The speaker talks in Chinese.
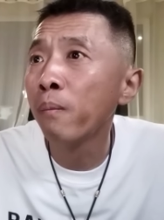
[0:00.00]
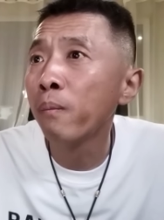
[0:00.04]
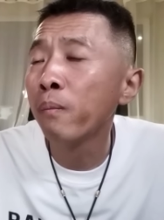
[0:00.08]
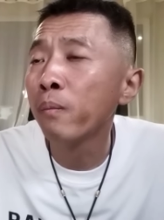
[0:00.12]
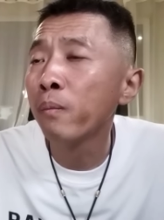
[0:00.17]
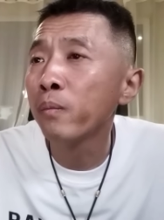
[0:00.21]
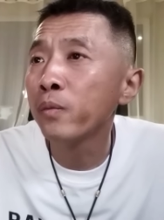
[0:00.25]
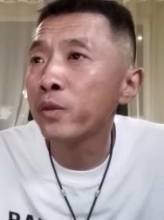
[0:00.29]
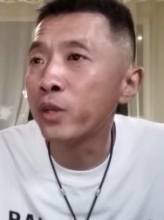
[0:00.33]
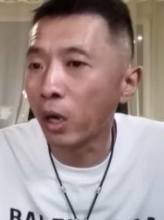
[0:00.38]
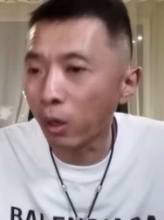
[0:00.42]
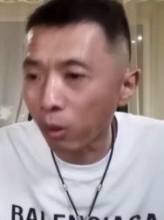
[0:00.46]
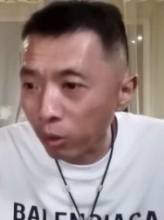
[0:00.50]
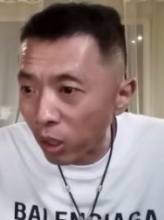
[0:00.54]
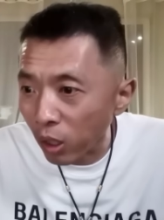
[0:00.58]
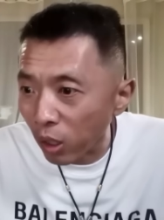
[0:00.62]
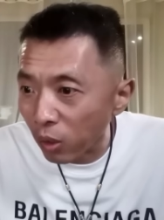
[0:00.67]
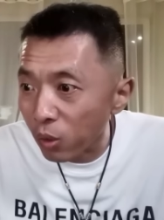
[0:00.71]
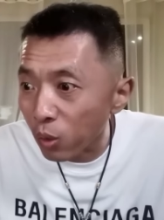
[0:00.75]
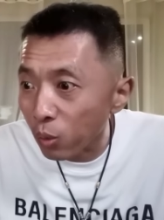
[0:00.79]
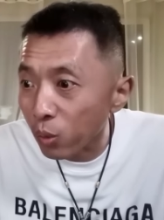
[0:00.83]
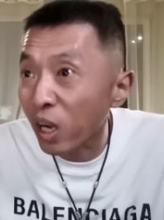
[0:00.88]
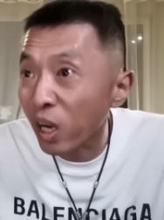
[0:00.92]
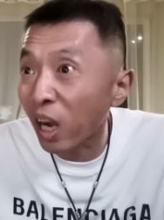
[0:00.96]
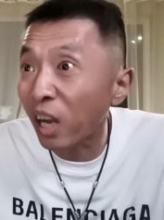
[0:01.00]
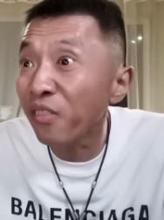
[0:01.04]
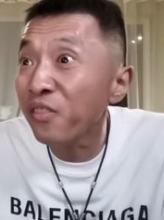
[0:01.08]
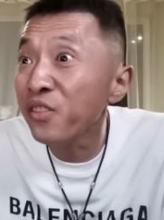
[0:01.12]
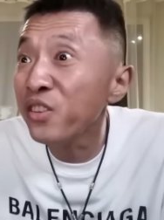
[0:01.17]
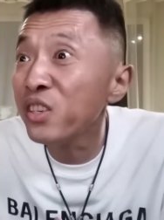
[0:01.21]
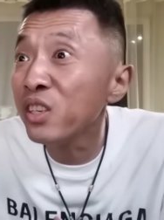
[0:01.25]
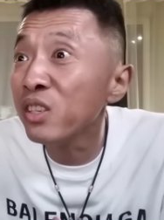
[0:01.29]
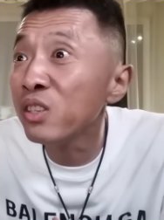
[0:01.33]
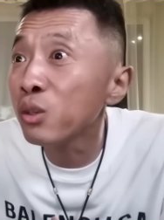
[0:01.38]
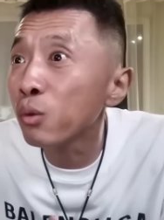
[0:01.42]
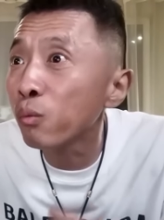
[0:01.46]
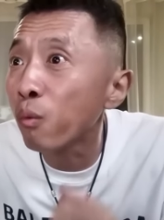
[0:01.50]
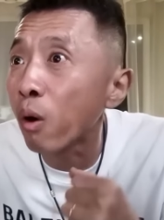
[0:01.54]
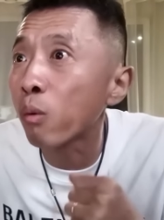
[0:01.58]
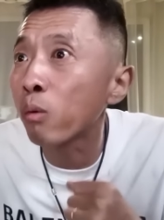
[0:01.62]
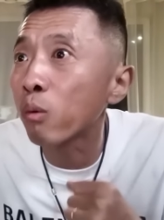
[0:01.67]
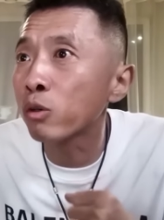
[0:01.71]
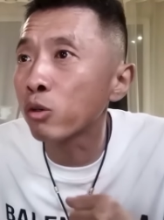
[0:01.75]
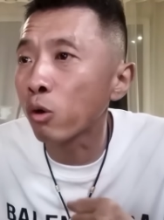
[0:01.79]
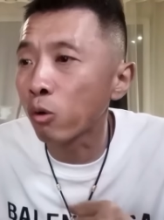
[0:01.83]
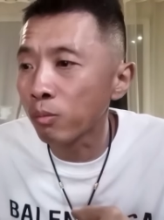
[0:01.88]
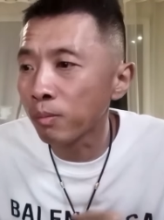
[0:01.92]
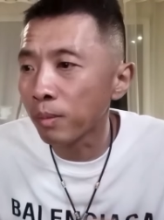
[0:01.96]
然后他就赶紧就往过
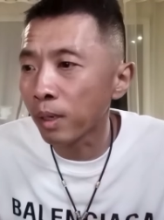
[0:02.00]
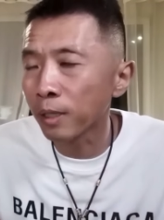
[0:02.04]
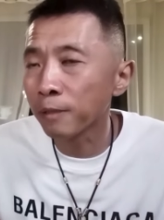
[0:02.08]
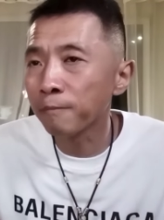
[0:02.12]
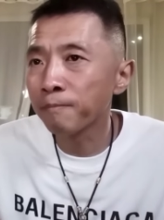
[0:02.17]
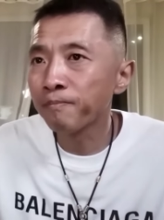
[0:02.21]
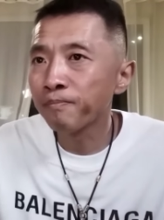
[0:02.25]
冲吧。